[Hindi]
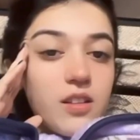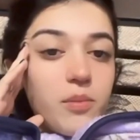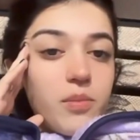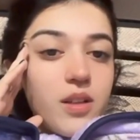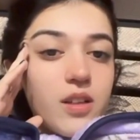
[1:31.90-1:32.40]

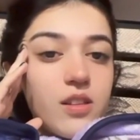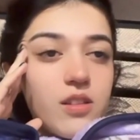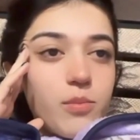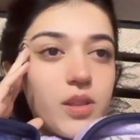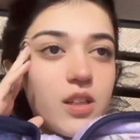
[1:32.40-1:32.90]

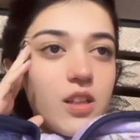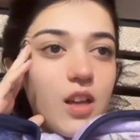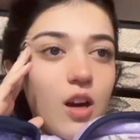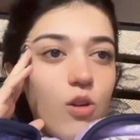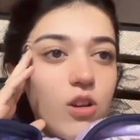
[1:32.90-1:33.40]
तबीयत पता
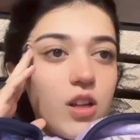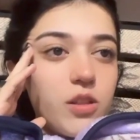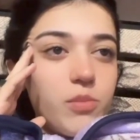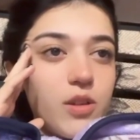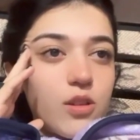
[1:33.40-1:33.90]
नहीं क्या हो
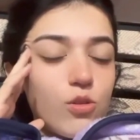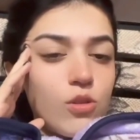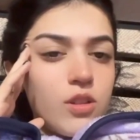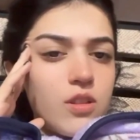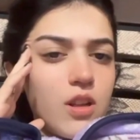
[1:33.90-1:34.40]
गया तबीयत
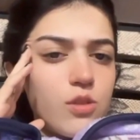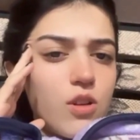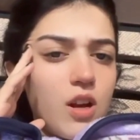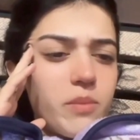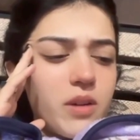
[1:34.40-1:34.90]
को नज़ला
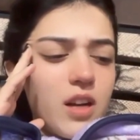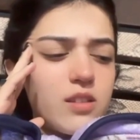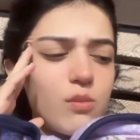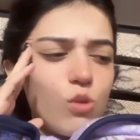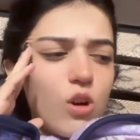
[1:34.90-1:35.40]
ज़ुकाम
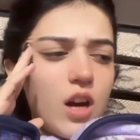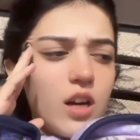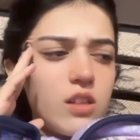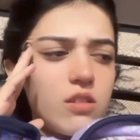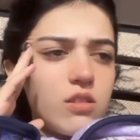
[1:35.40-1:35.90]
खांसी
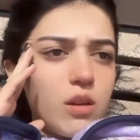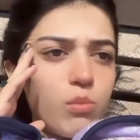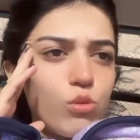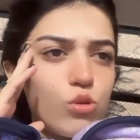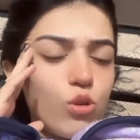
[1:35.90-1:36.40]
बुखार
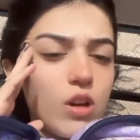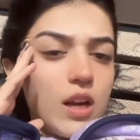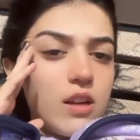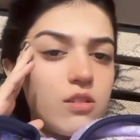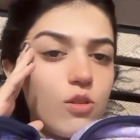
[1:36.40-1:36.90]
सब कुछ हो
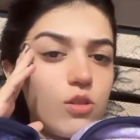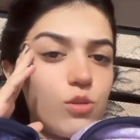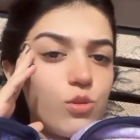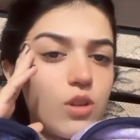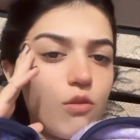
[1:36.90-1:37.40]
रहा है
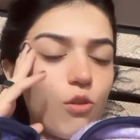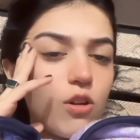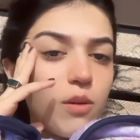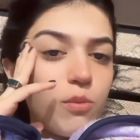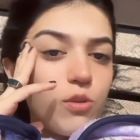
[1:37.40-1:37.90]
और दूसरा
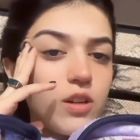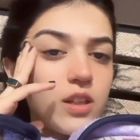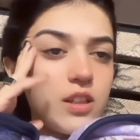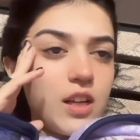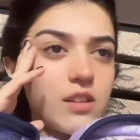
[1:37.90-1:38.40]
ब्लॉग अपलोड
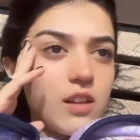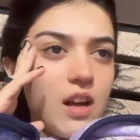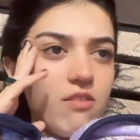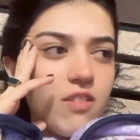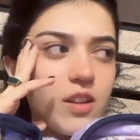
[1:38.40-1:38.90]
कर दिया
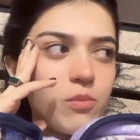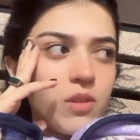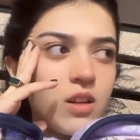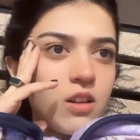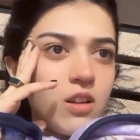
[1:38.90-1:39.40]
जनाब
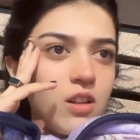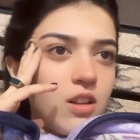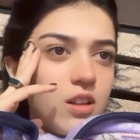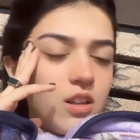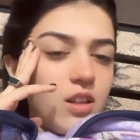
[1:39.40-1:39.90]
फातमा
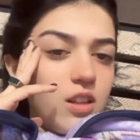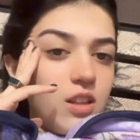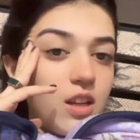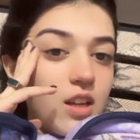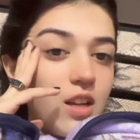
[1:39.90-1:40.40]

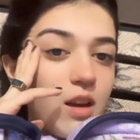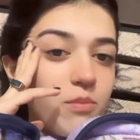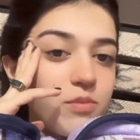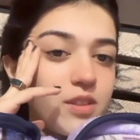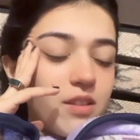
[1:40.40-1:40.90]
ने देख रहे
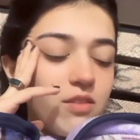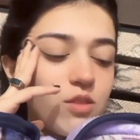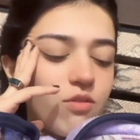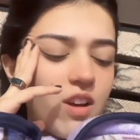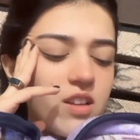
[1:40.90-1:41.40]
हैं आप
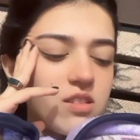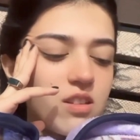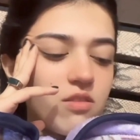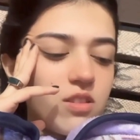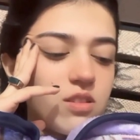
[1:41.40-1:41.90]
सर्विस
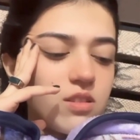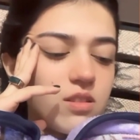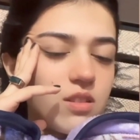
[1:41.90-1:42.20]
फास्ट सर्विस